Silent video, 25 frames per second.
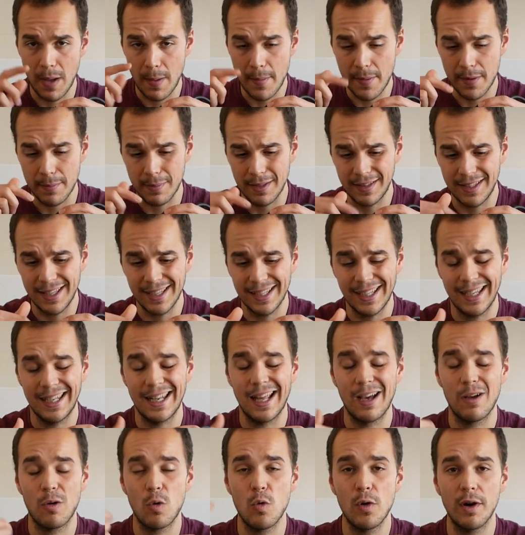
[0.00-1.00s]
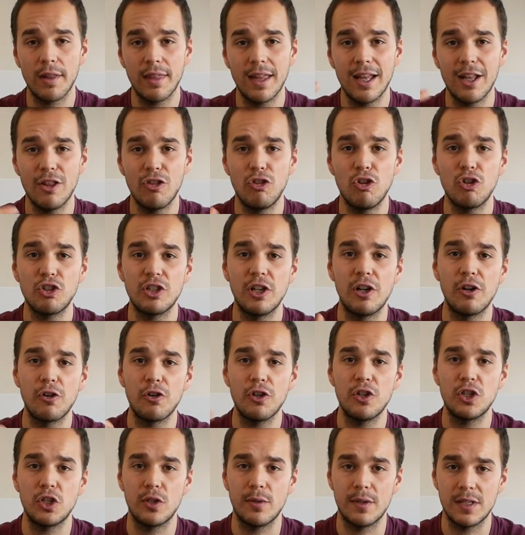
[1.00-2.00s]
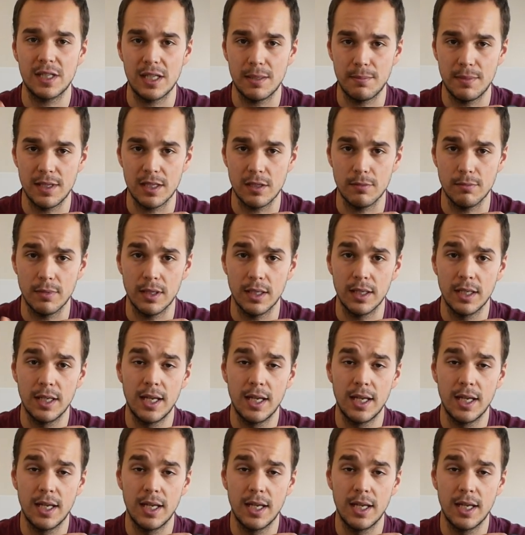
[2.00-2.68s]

a permitir que la cuerda no se enrolle sobre sí misma.